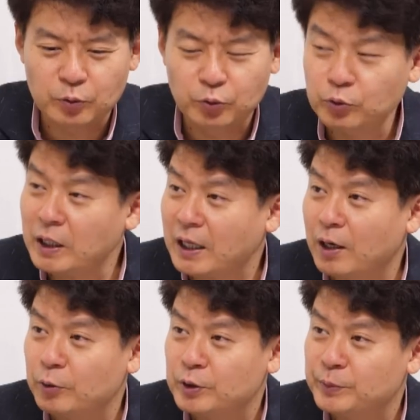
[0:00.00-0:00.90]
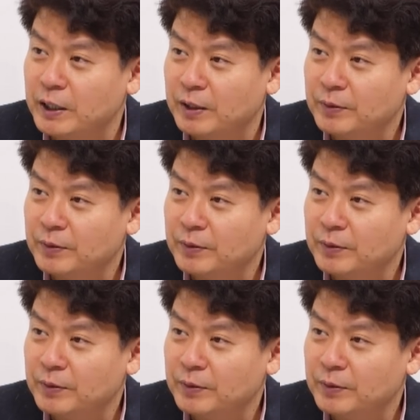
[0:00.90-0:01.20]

누구나 다 알고 있습니다.